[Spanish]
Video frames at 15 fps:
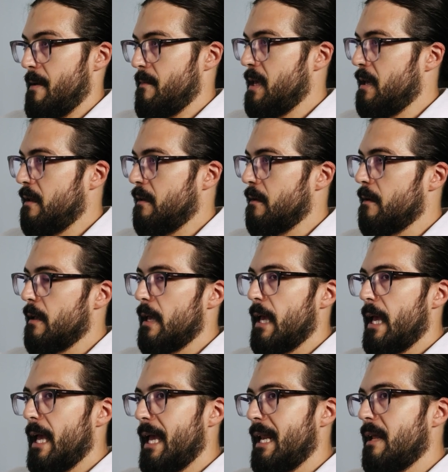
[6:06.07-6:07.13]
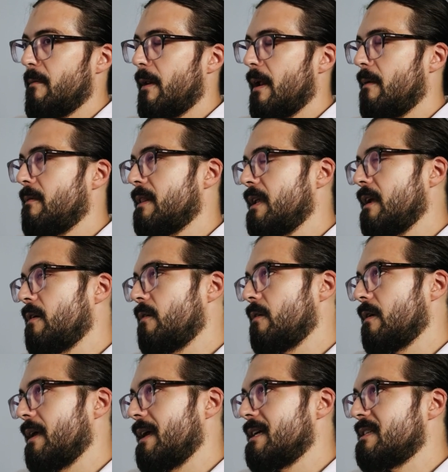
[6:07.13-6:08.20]
para mí, el libre
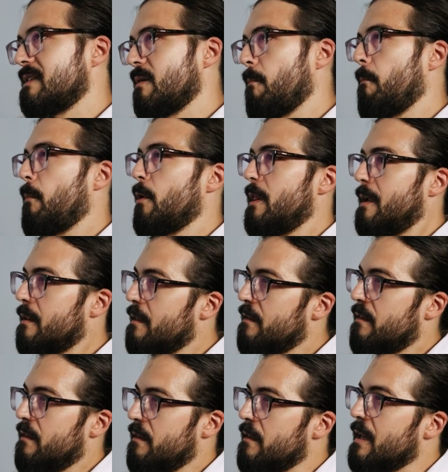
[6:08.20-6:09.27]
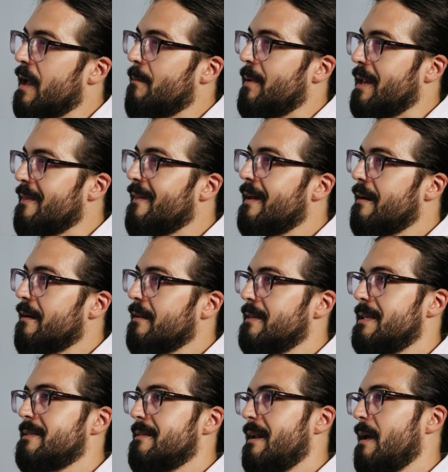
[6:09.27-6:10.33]
albedrío es poder decidir aprender
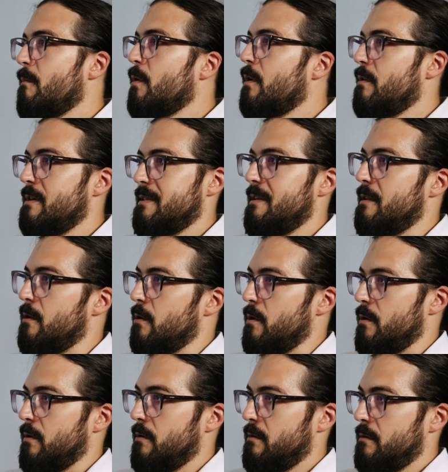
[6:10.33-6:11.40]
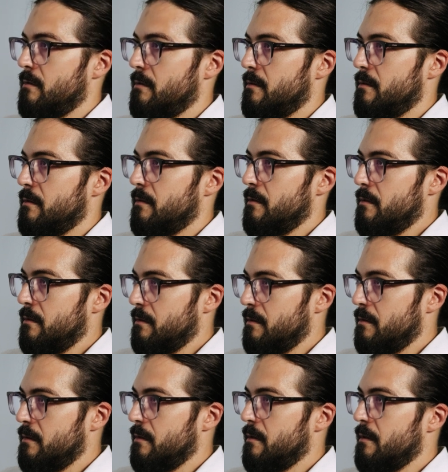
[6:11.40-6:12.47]
desde el amor o desde el dolor.
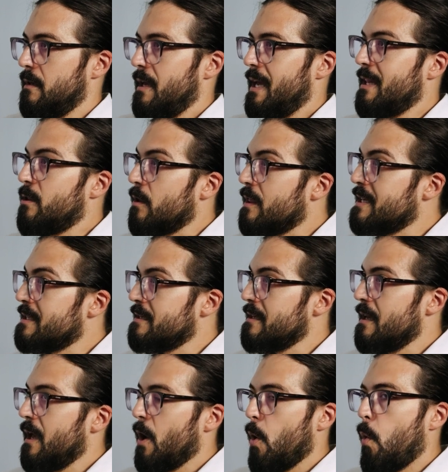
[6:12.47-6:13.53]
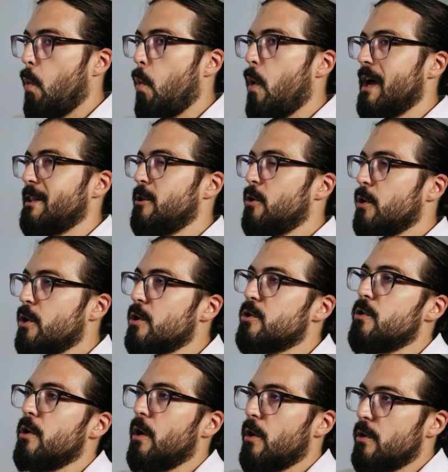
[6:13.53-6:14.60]
Entonces, cuando yo
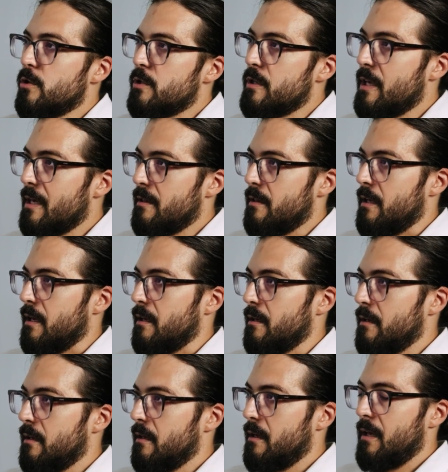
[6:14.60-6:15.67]
soy consciente